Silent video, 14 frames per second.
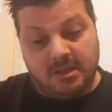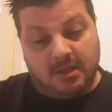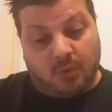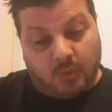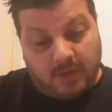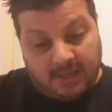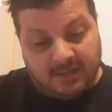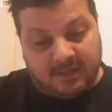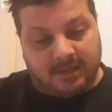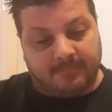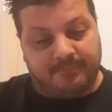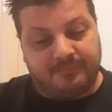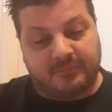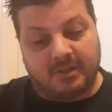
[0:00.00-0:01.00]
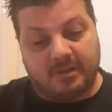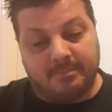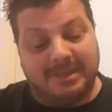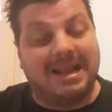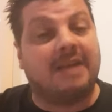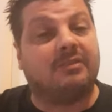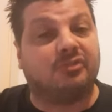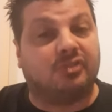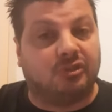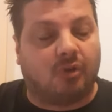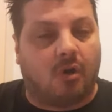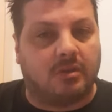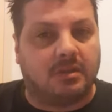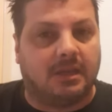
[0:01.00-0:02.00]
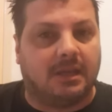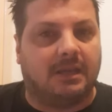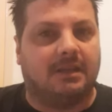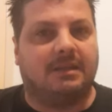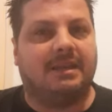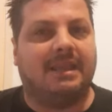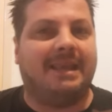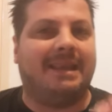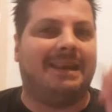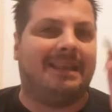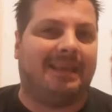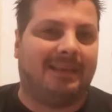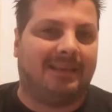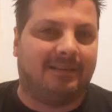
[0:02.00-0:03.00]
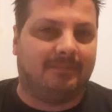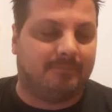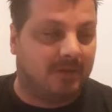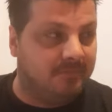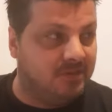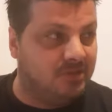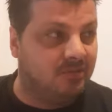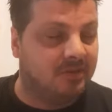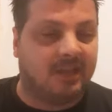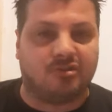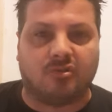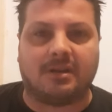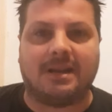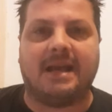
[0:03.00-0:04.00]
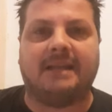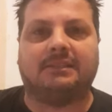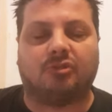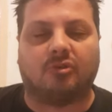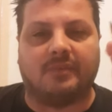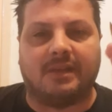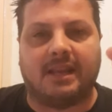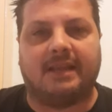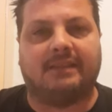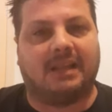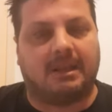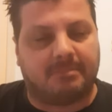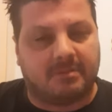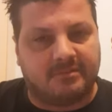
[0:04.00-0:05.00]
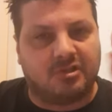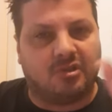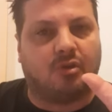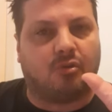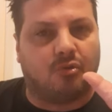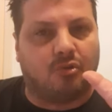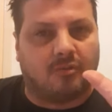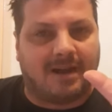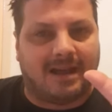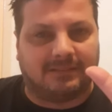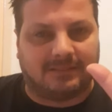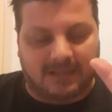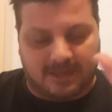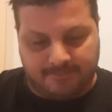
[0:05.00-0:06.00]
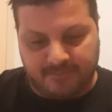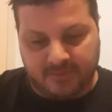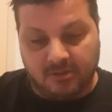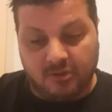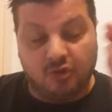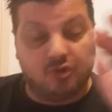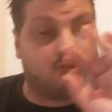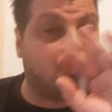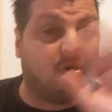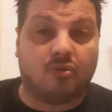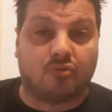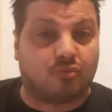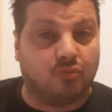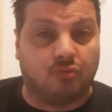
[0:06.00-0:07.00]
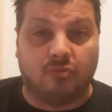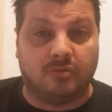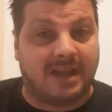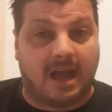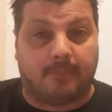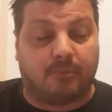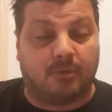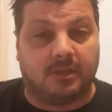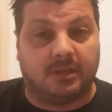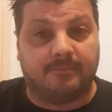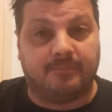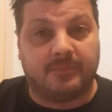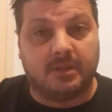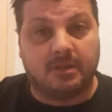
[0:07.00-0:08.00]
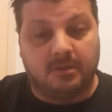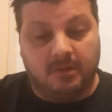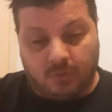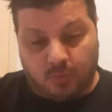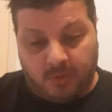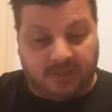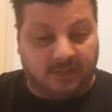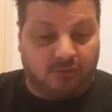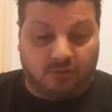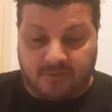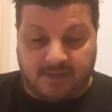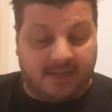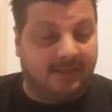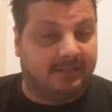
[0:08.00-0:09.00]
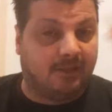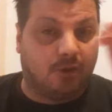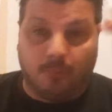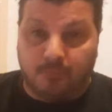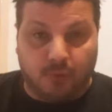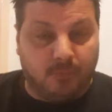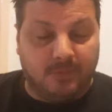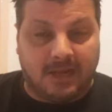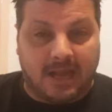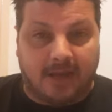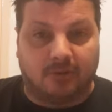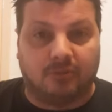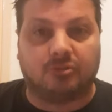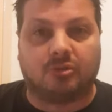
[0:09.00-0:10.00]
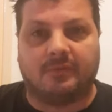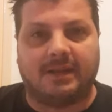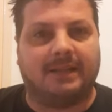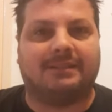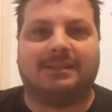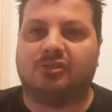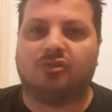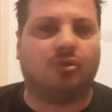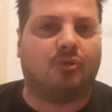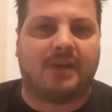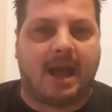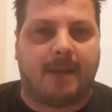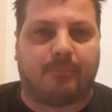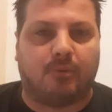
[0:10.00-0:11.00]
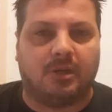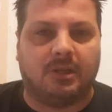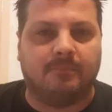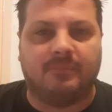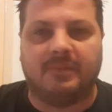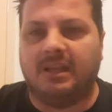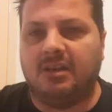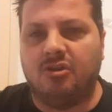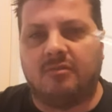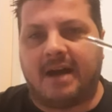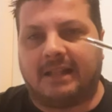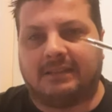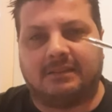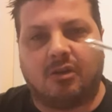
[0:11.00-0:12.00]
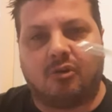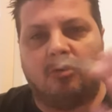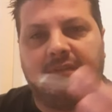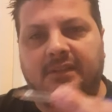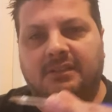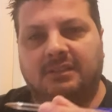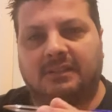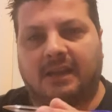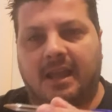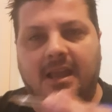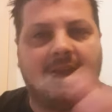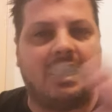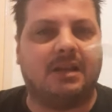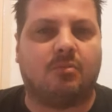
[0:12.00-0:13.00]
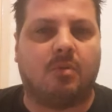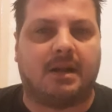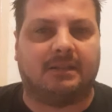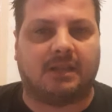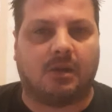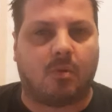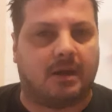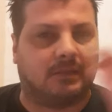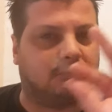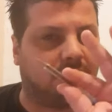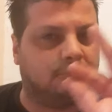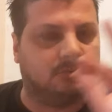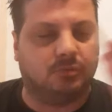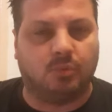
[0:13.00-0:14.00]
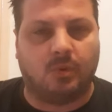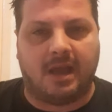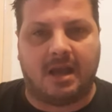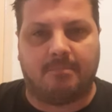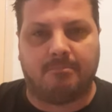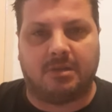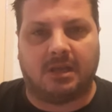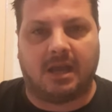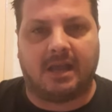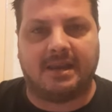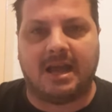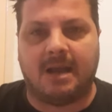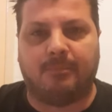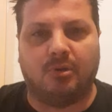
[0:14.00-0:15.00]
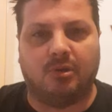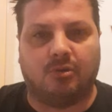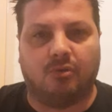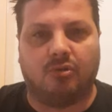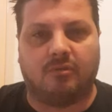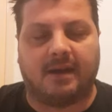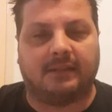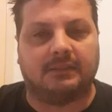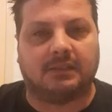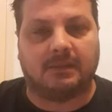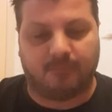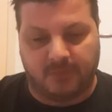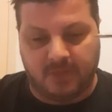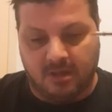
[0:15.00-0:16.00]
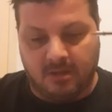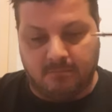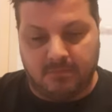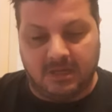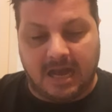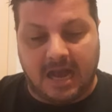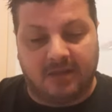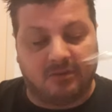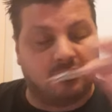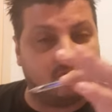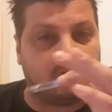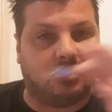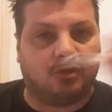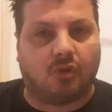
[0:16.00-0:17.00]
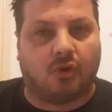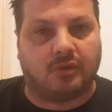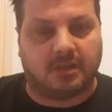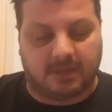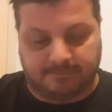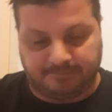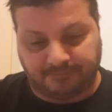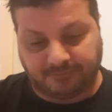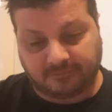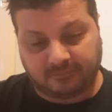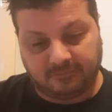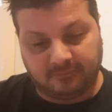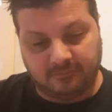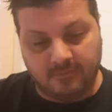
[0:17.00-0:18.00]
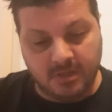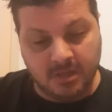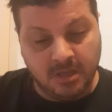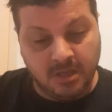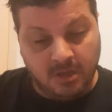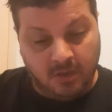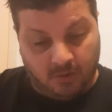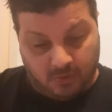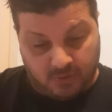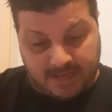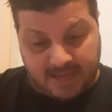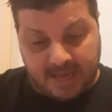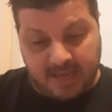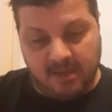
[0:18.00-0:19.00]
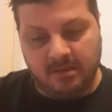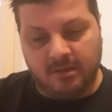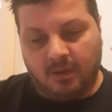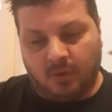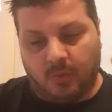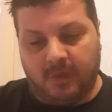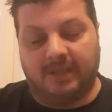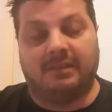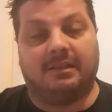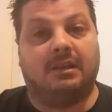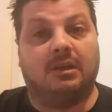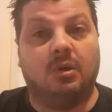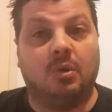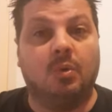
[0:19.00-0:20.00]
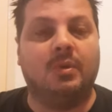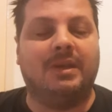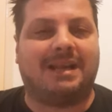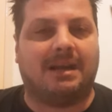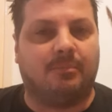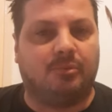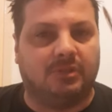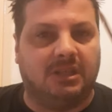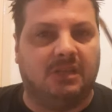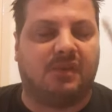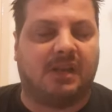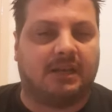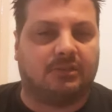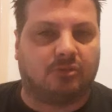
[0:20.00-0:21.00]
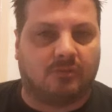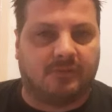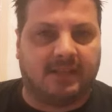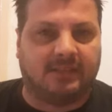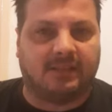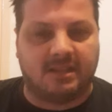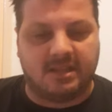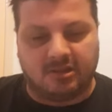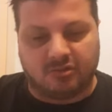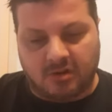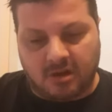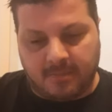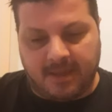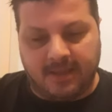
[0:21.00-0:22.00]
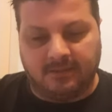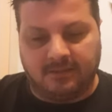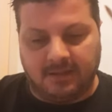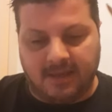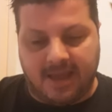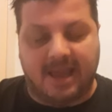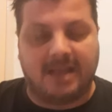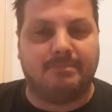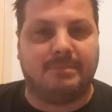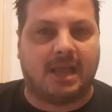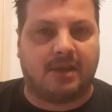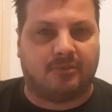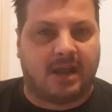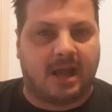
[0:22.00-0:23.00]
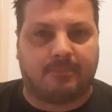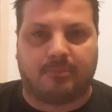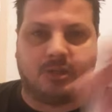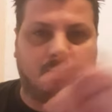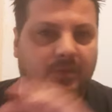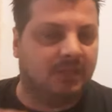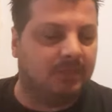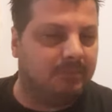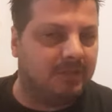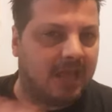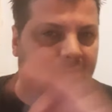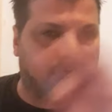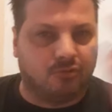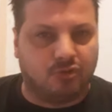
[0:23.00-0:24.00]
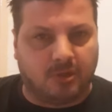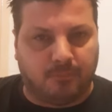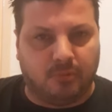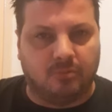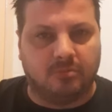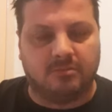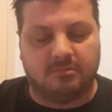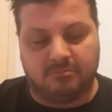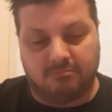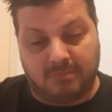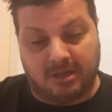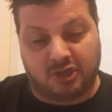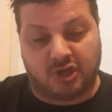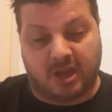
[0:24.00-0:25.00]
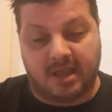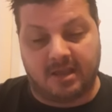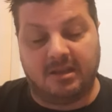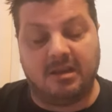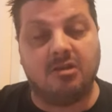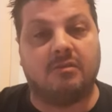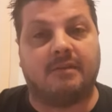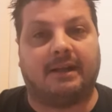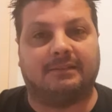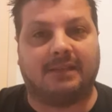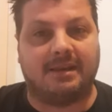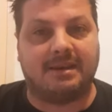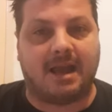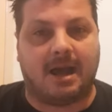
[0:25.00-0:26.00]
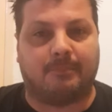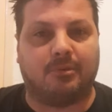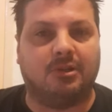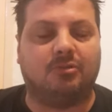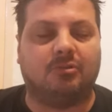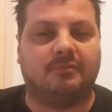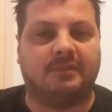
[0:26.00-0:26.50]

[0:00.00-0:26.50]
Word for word: Quindi Milano si toglie, nelle previsioni aggiornate troverete la previsione col 90 solo su Napoli, quindi troverete non più Milano, troverete solo Napoli, il 90 col 23 e il 44, due ambi a Napoli col 90. Milano si toglie. Ok? Quindi l'unica modifica che troverete negli aggiornamenti è il Milano-Napoli, quindi Milano non c'è più, ma c'è il 90 a Napoli col